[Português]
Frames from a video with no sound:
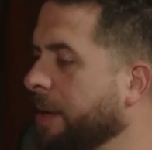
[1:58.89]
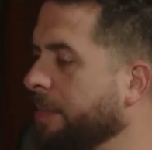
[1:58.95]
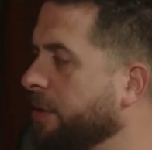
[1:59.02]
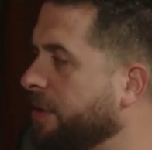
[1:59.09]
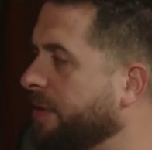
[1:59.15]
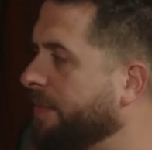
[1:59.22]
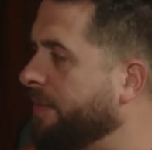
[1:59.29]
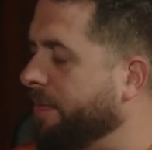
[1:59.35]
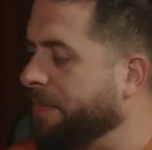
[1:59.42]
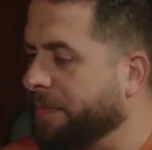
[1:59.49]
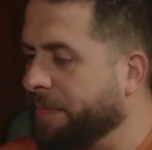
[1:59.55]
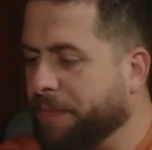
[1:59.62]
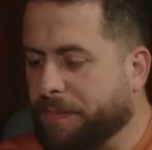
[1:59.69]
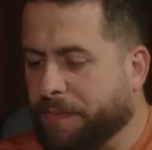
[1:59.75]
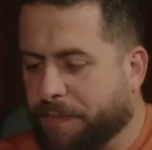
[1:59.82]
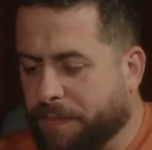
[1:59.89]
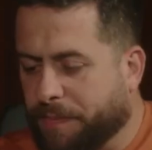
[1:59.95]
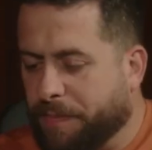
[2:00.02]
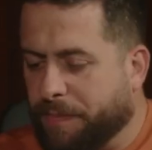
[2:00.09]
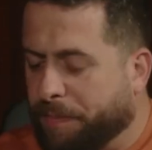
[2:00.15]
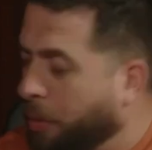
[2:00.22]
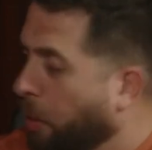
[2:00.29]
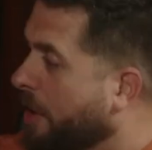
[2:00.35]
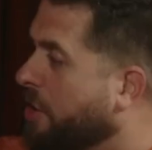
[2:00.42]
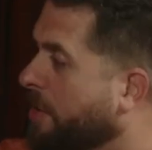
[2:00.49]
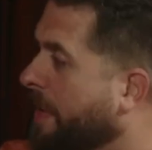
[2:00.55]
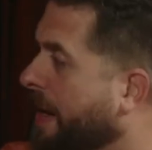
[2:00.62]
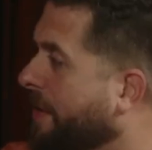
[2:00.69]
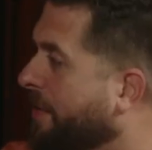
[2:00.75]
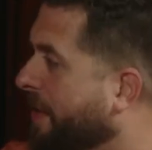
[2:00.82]
digamos, boa
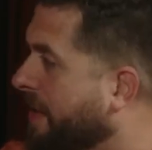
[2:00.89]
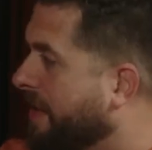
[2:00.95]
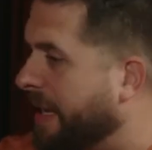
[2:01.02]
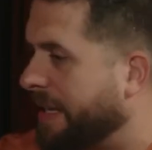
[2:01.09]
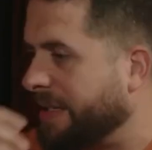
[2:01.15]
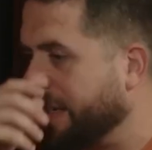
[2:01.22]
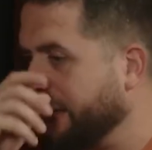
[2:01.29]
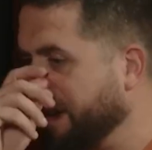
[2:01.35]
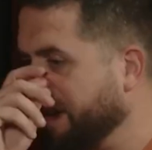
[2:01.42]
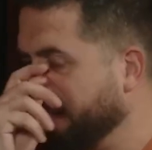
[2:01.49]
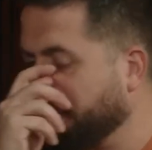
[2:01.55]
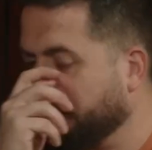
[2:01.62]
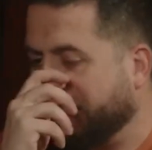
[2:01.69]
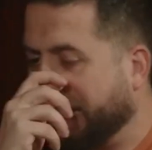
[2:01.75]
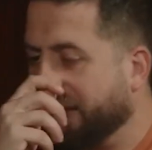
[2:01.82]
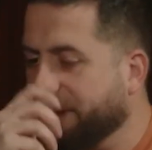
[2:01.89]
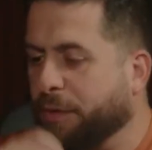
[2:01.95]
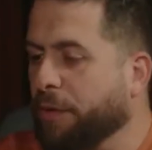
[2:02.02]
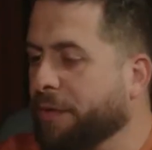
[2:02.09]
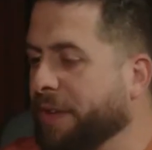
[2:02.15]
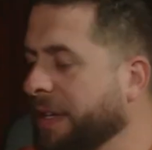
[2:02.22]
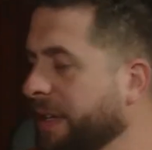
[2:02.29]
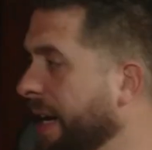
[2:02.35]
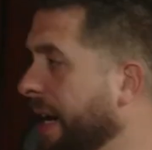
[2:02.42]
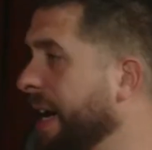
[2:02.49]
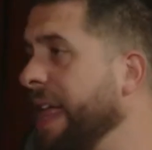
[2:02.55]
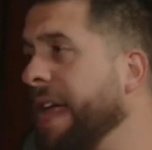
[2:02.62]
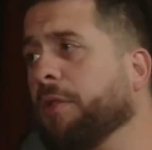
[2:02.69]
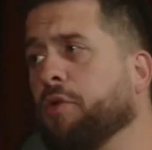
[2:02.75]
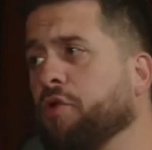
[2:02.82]
de manifestação, não está envolvida, é a
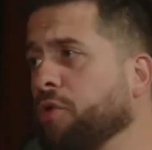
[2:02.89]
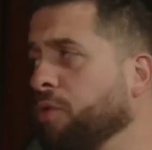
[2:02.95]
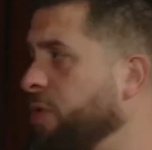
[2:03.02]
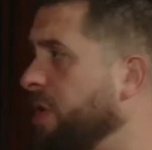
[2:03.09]
galera do